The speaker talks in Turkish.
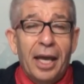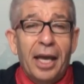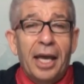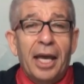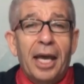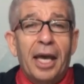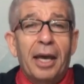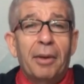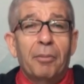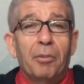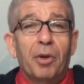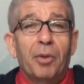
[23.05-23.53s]

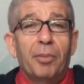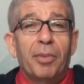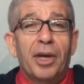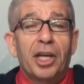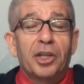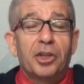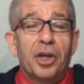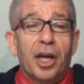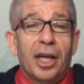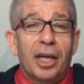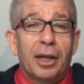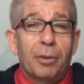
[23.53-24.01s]
hem
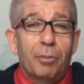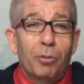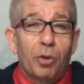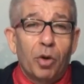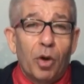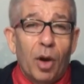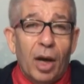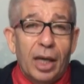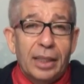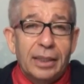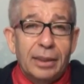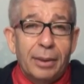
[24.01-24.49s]
beşeri
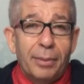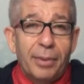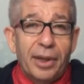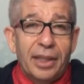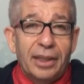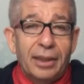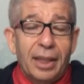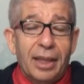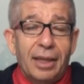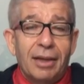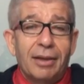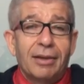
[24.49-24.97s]

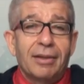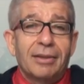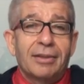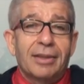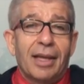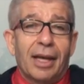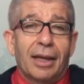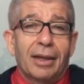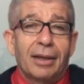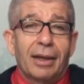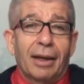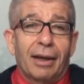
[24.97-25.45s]
münasebette
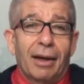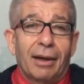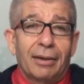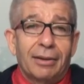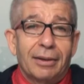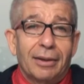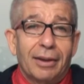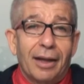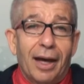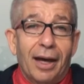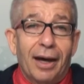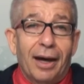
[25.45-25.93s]
insanlık
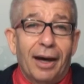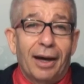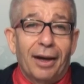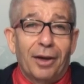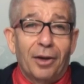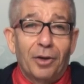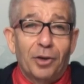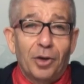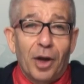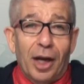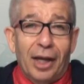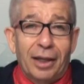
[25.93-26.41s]
adına
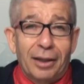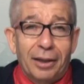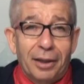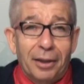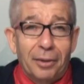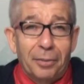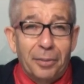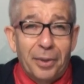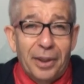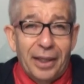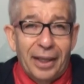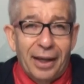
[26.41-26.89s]

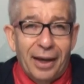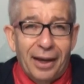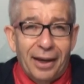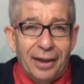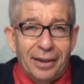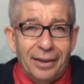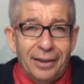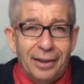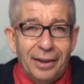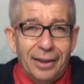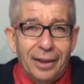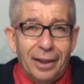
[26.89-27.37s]
ayrıcalıklı bir yer.